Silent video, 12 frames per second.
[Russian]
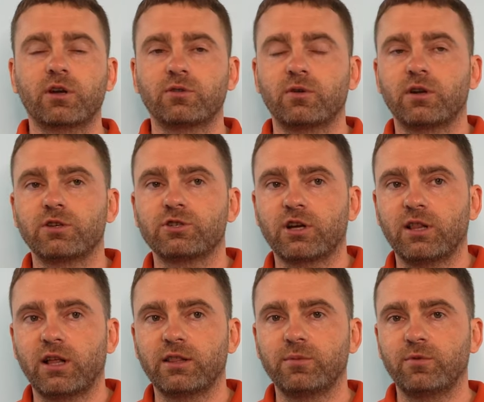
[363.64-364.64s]
которое с
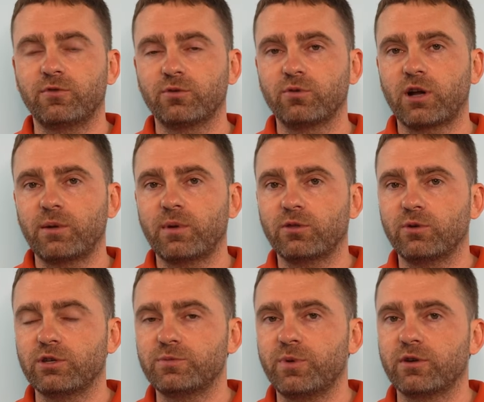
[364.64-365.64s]
шоколадными фигурками,
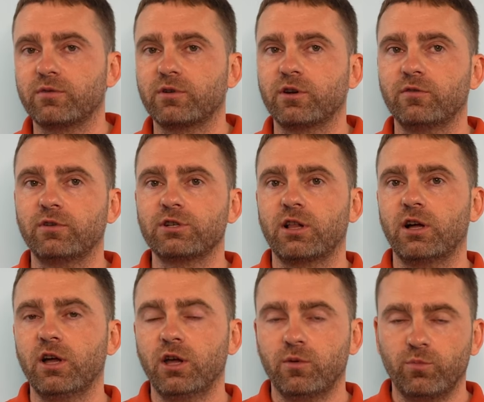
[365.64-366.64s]
одно из первых
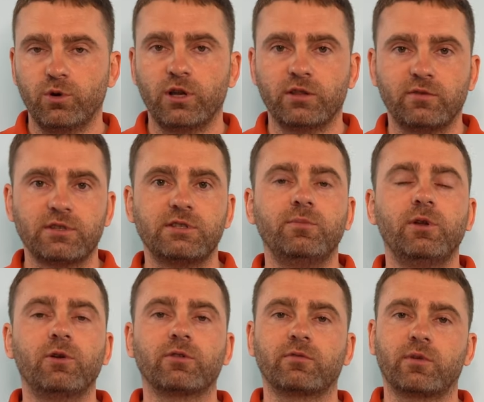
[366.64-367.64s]
вышло, более 20
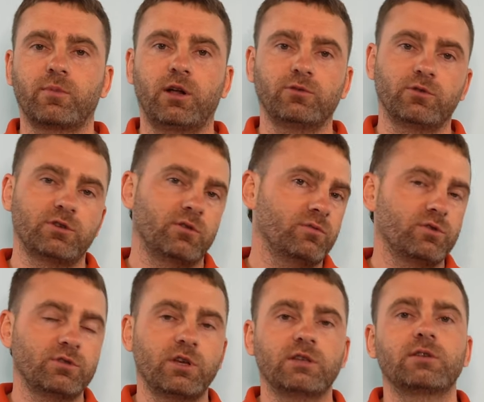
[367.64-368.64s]
миллионов набрал. То есть оно
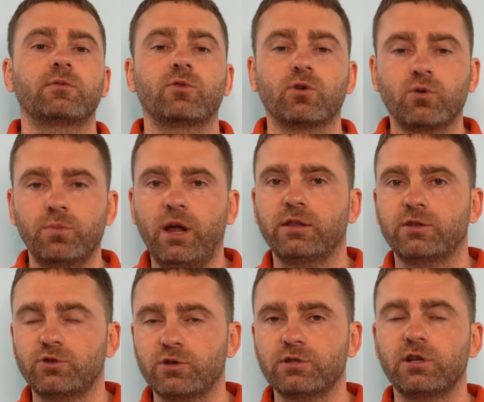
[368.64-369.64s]
все себя все равно окупляет,
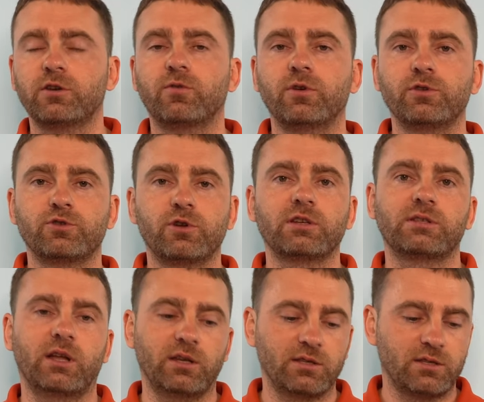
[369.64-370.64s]
еще и легко, еще и
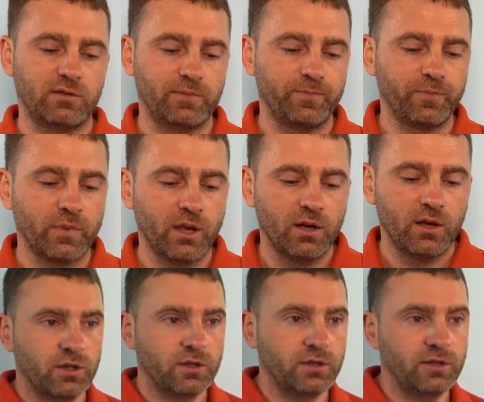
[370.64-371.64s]
останется.
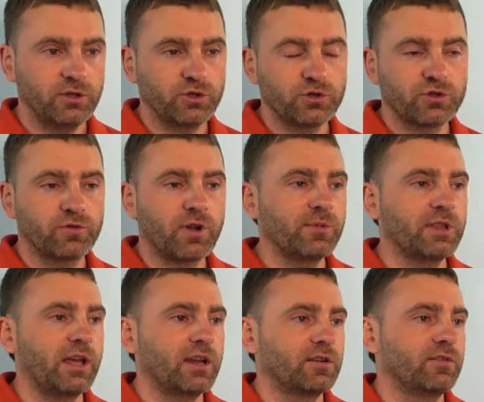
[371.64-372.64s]
Еще что в
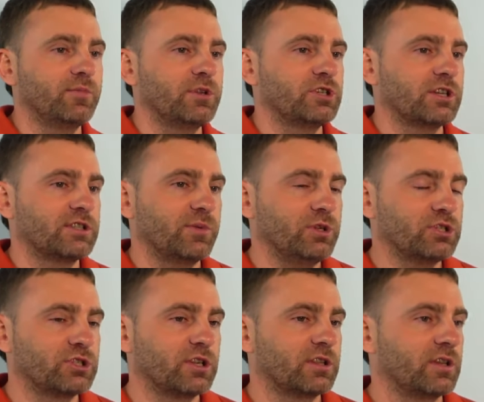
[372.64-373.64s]
комментариях вы мне часто
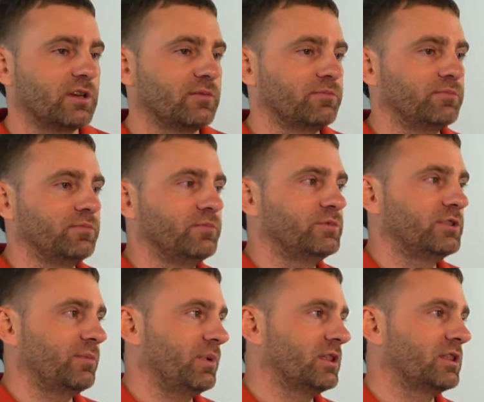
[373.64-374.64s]
пишете, это
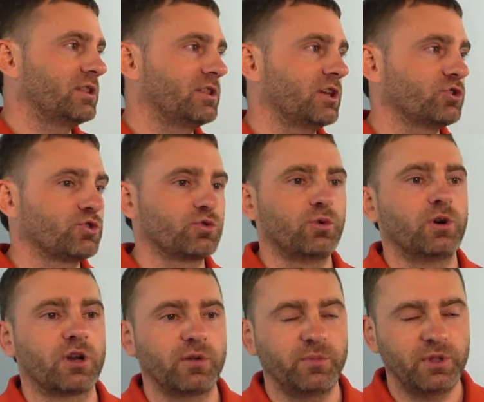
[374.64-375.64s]
за
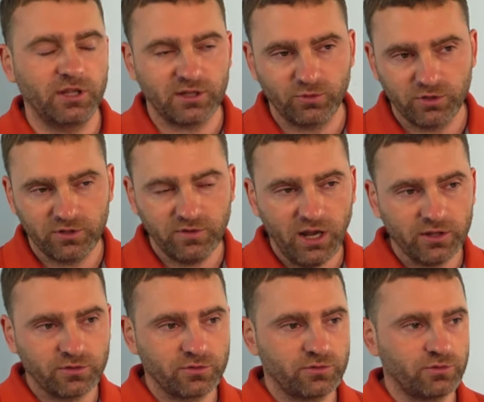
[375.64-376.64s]
монтажера. Меня это
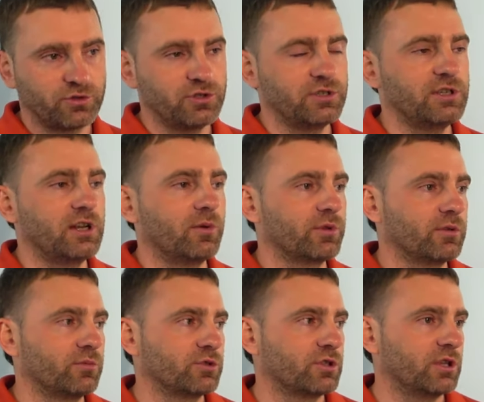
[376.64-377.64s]
удивляет очень сильно,
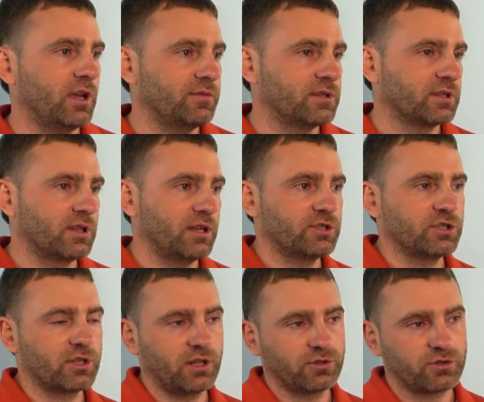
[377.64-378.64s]
потому что я всегда считал,